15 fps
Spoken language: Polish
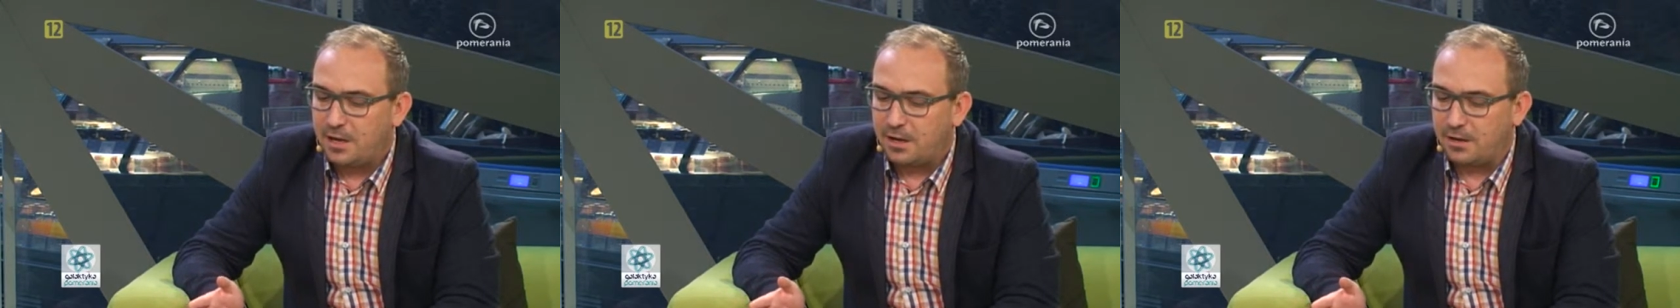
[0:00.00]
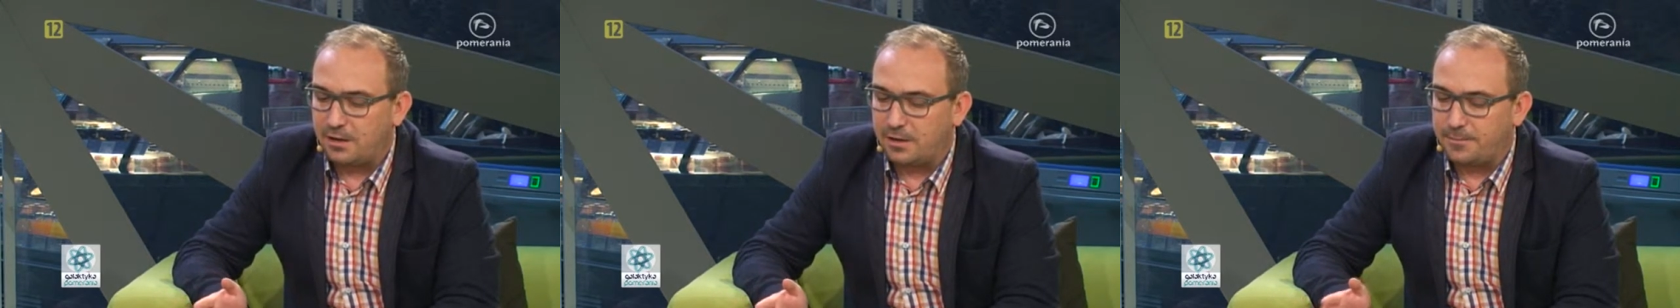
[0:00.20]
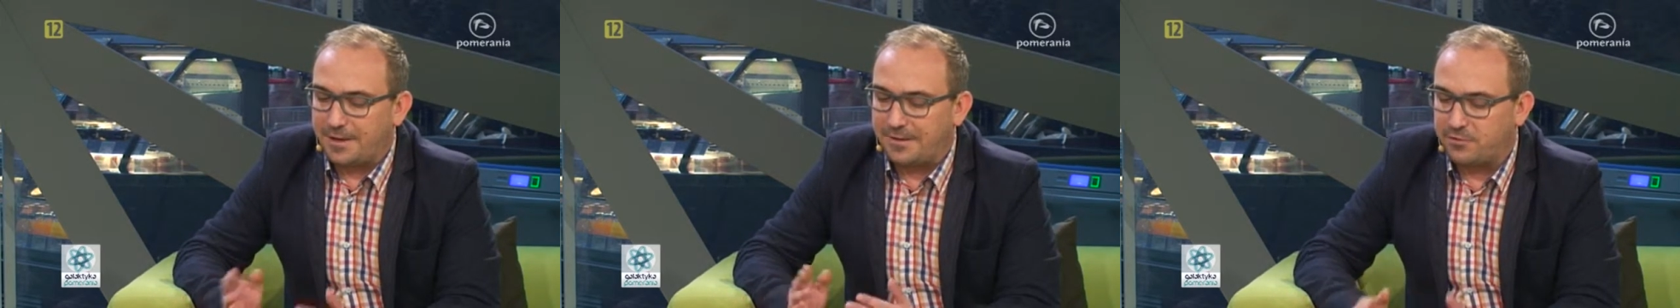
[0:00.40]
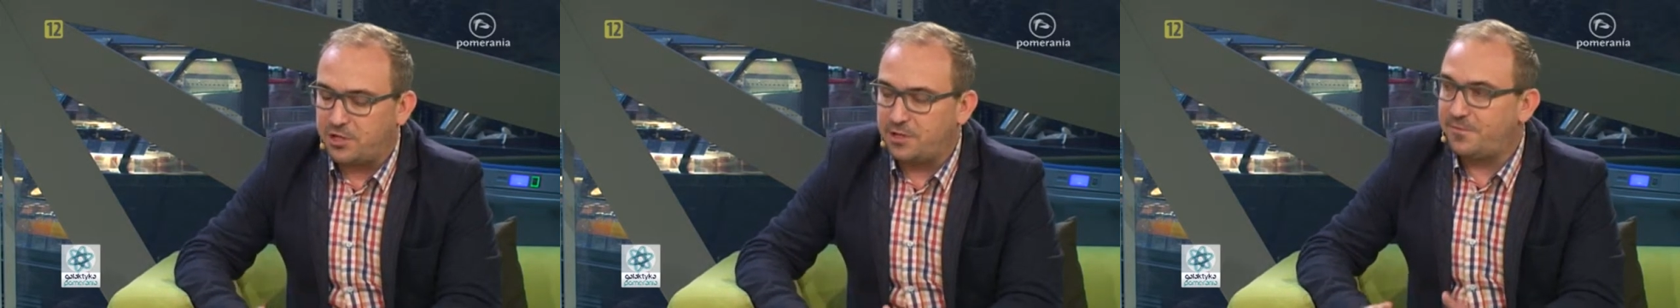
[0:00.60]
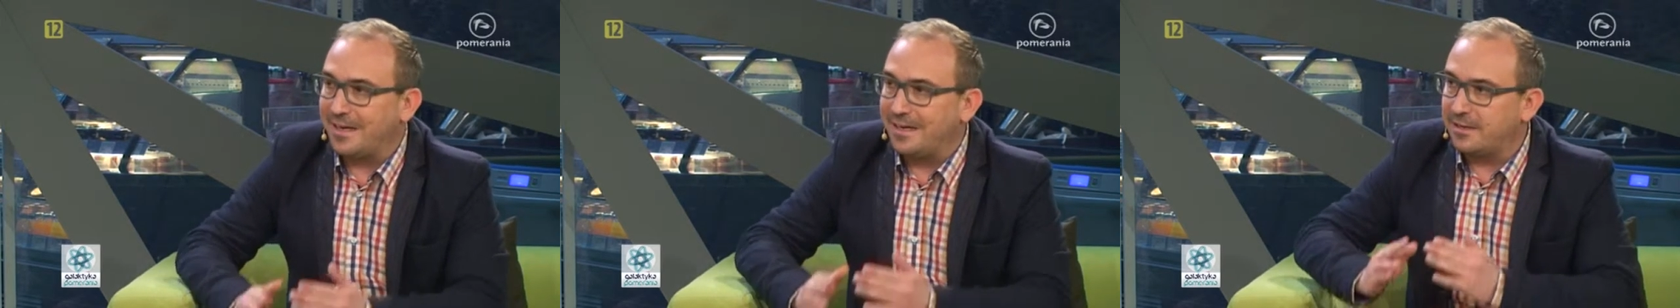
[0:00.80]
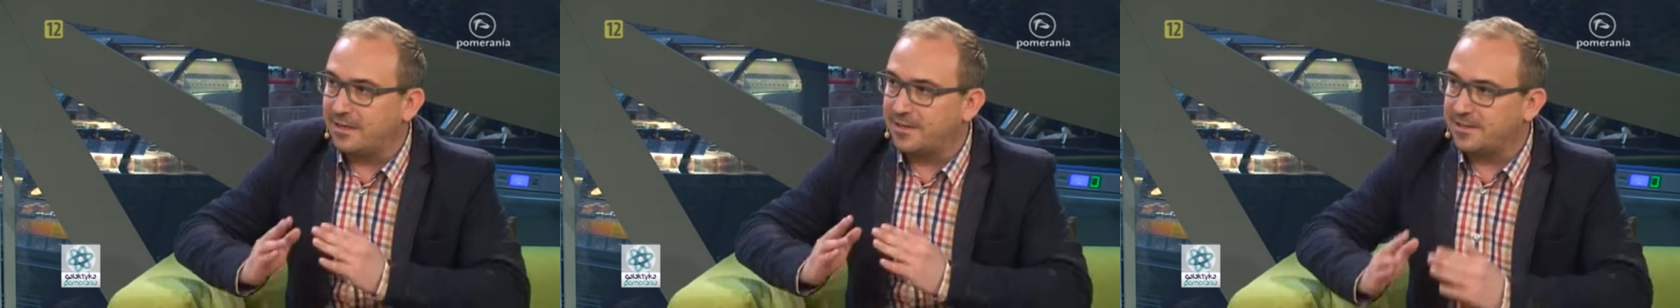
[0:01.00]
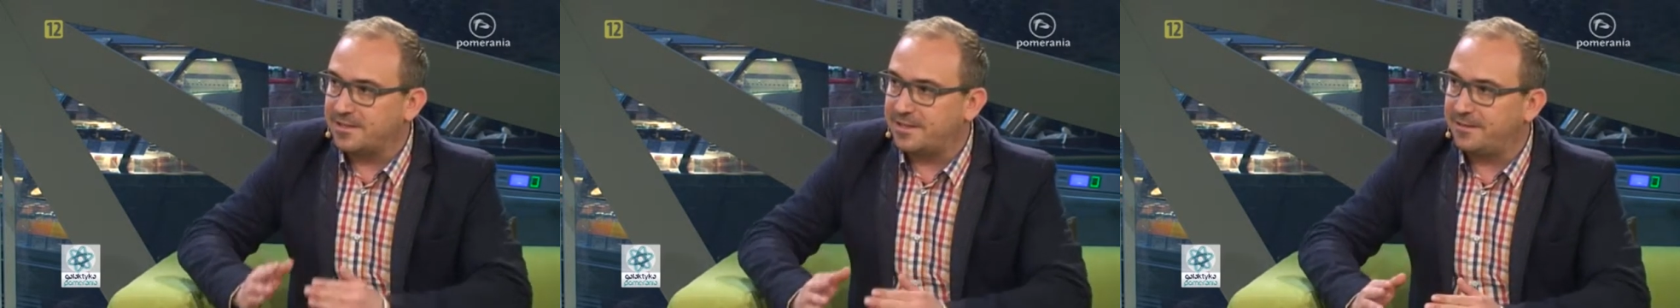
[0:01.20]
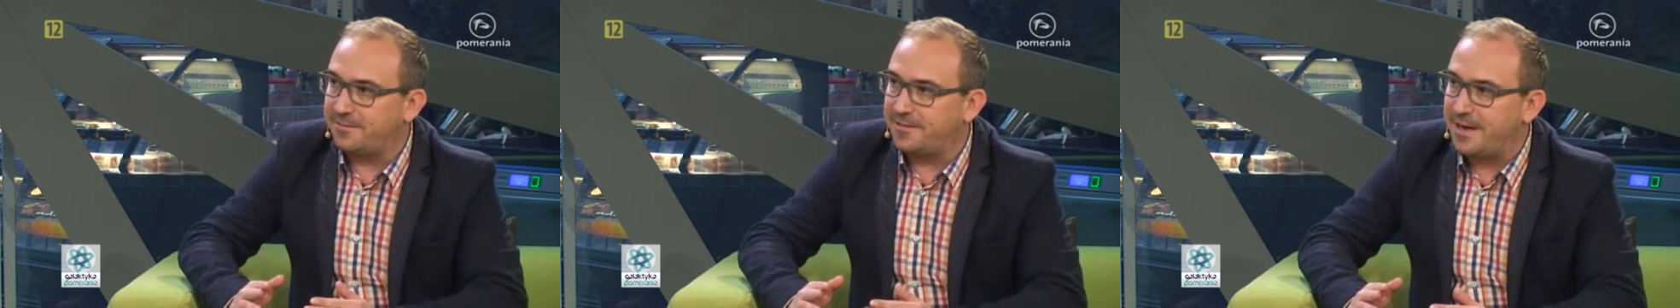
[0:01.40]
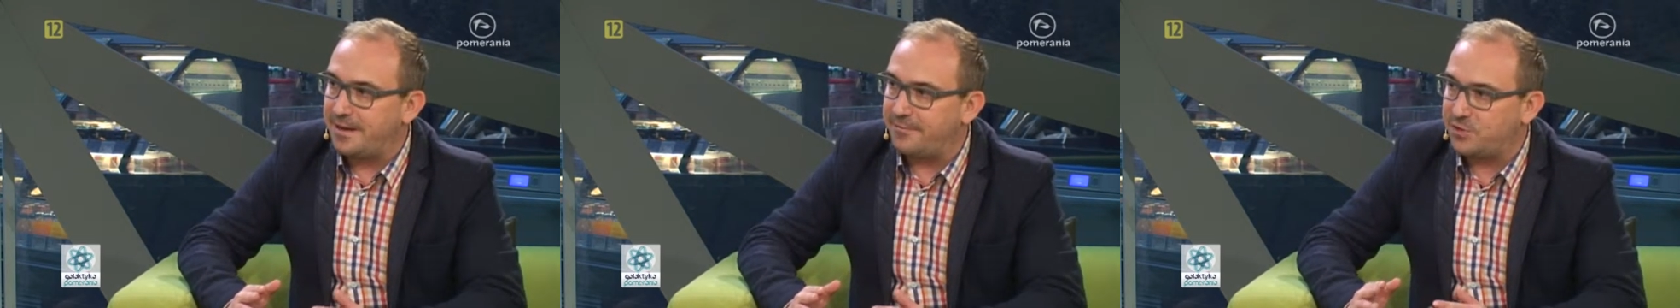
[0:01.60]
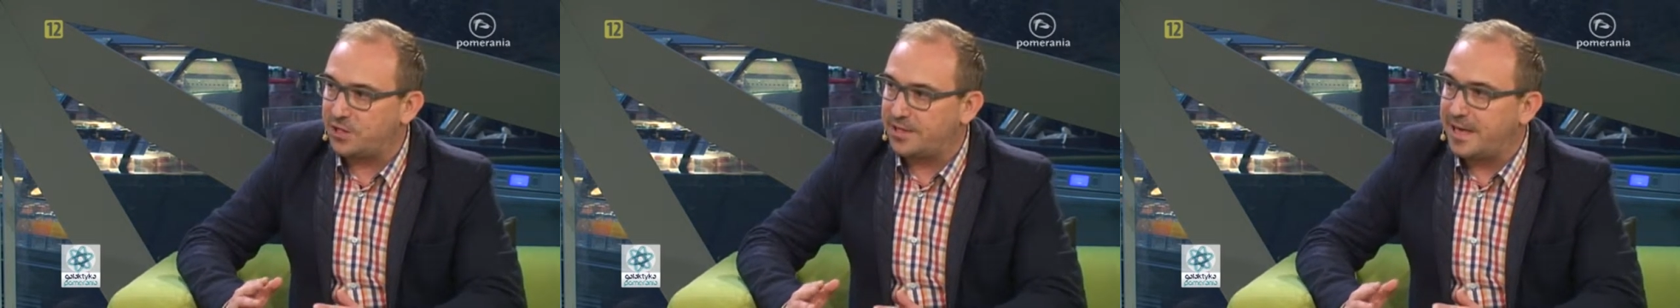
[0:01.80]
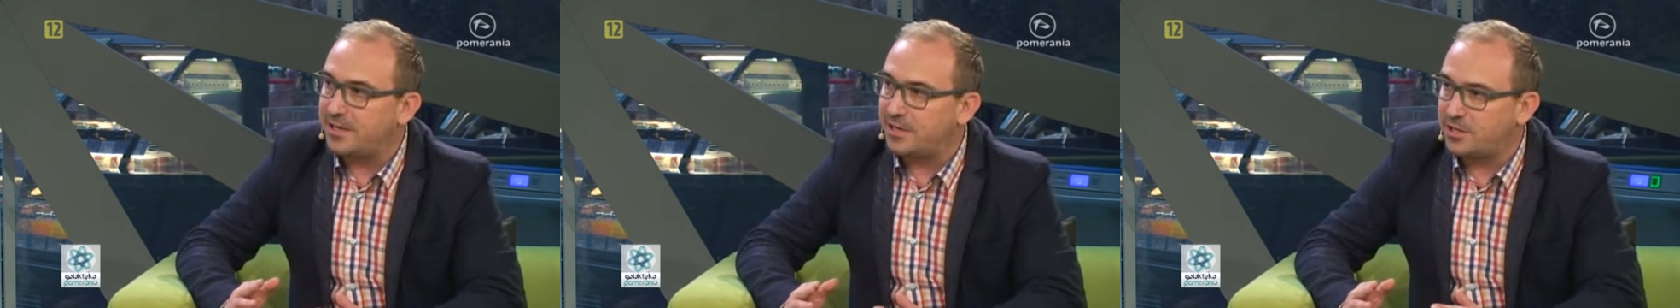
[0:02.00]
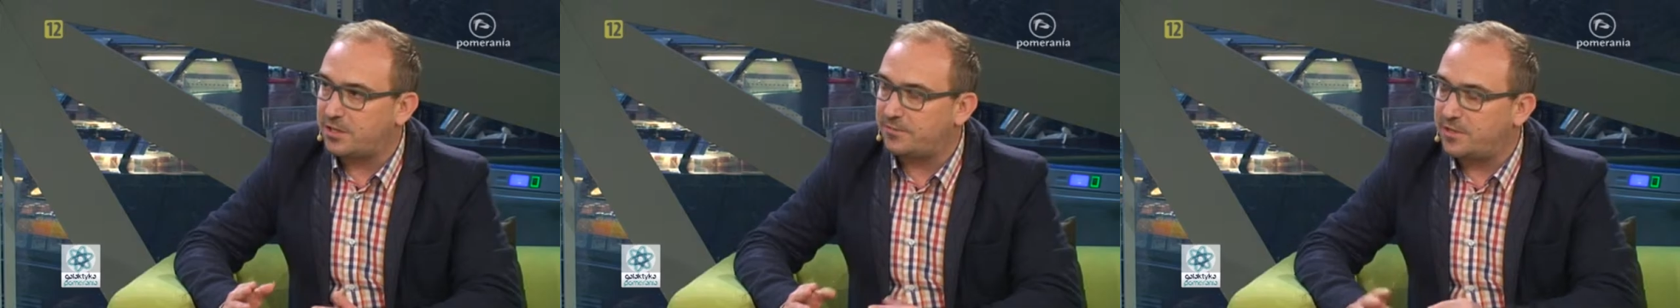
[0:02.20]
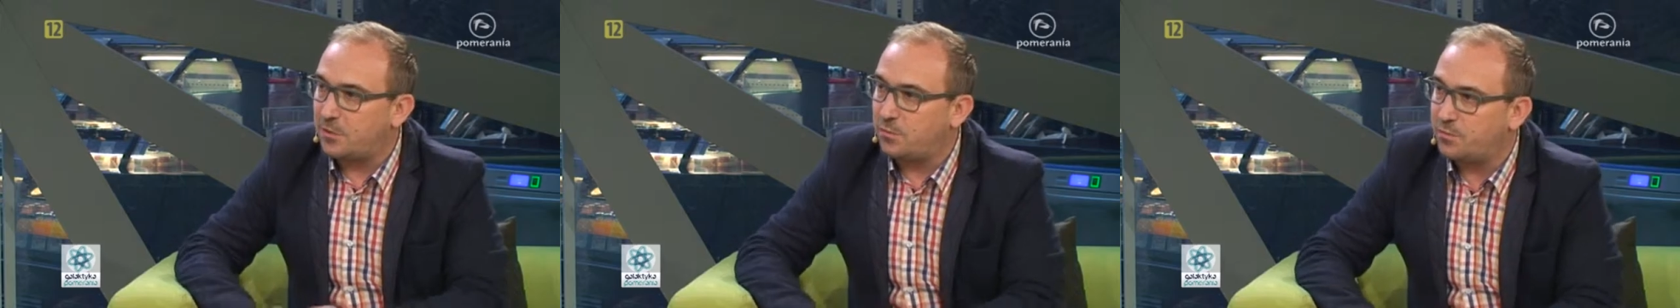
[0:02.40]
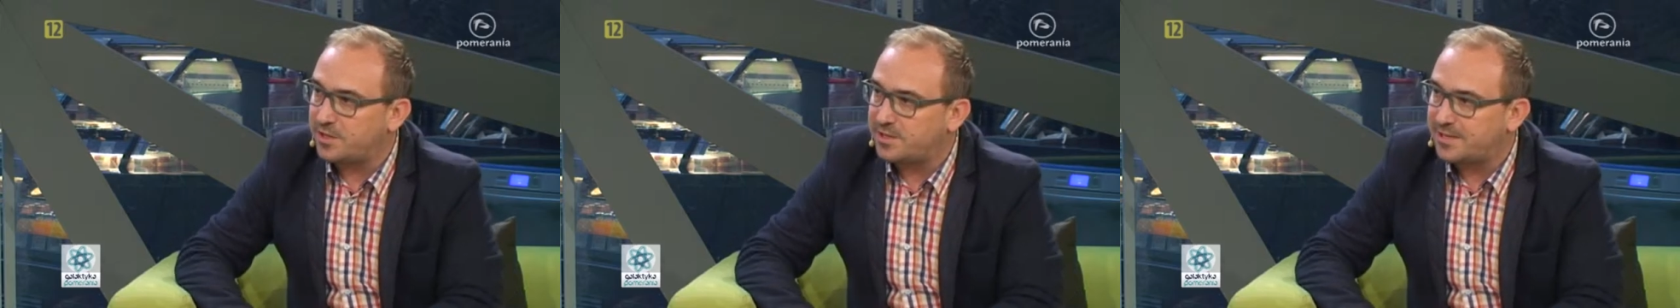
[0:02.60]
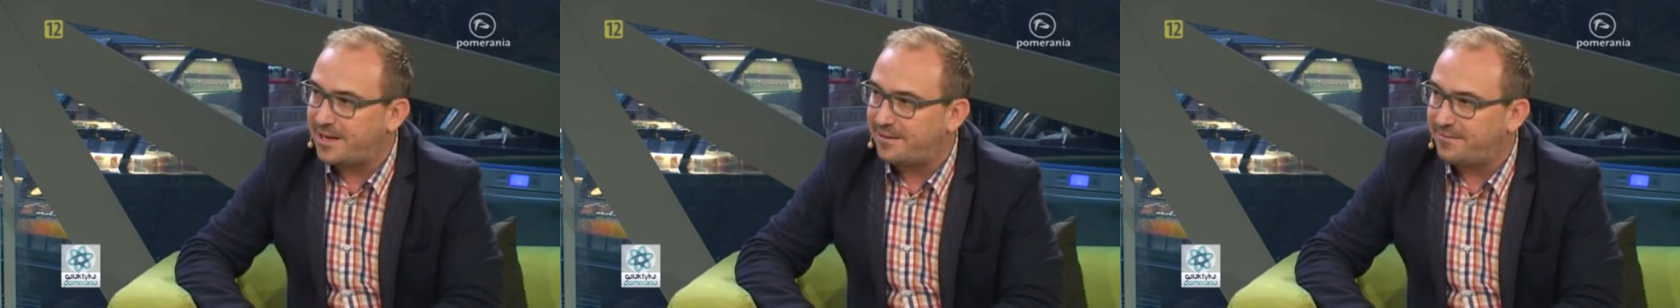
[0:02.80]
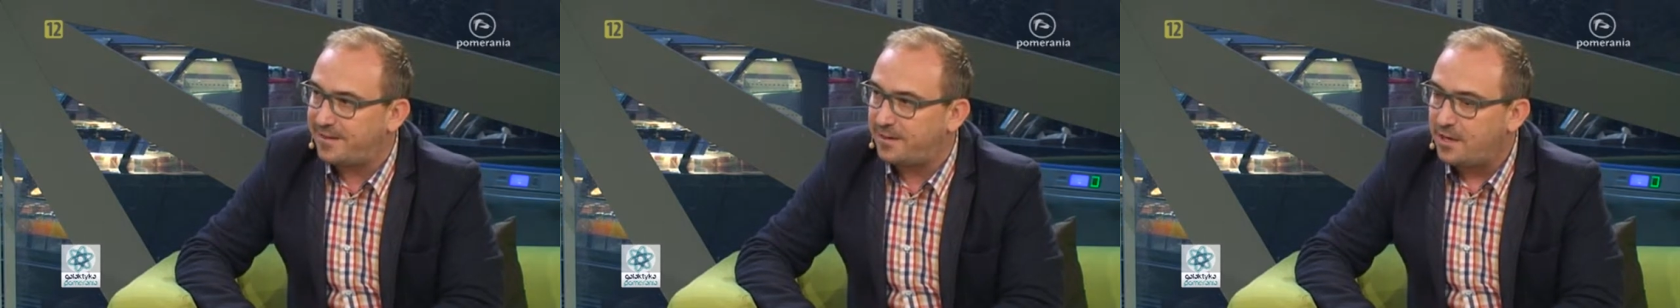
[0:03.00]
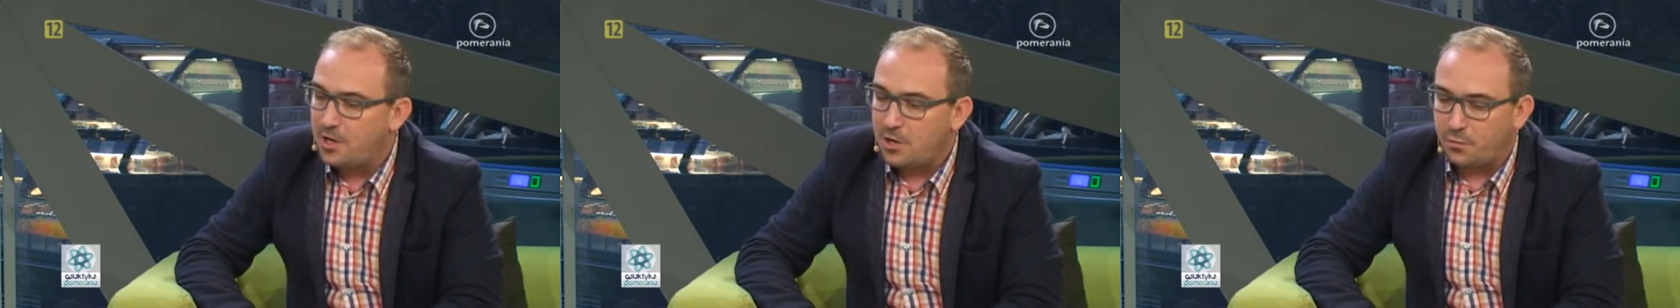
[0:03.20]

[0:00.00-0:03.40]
e, prawdziwe, intensywne, wczytanie się w tę wystawę